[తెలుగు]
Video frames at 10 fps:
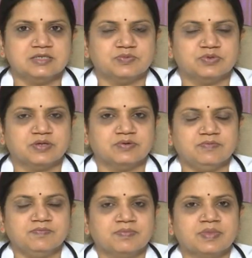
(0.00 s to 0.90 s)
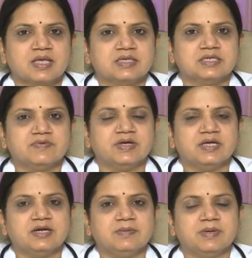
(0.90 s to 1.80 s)
చెప్తున్నారు
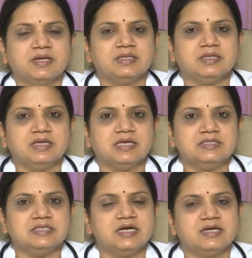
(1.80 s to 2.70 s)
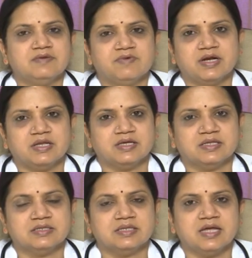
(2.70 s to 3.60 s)
సర్వైకల్ రిప్ అనేది ఇన్సిడెంటల్ ఫైండింగ్
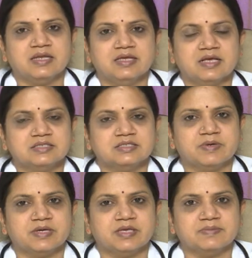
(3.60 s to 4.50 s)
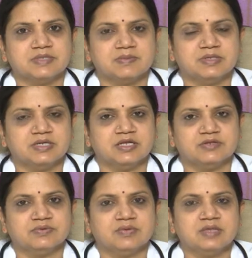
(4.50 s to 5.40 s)
అది దానికి ఆస్తమాకి ఏం సంబంధం
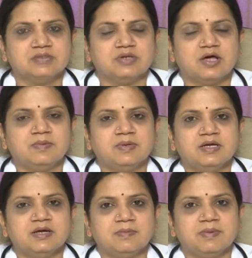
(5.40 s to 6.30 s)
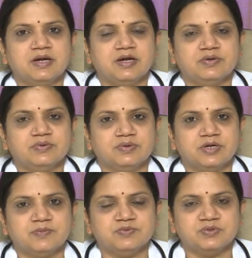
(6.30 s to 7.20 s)
లేదు సో నార్మల్గా పన్నెండు
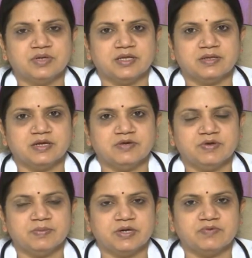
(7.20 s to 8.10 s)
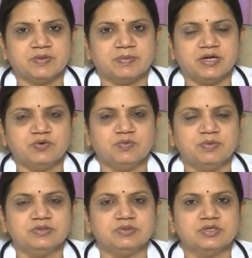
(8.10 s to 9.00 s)
రిప్స్ ఉంటాయి ఇటువైపు అటువైపు అంటే
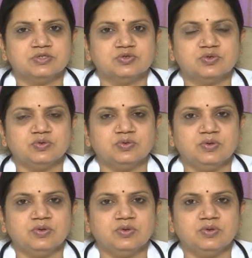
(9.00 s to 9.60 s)
ఊపిరితిత్తుల చుట్టూ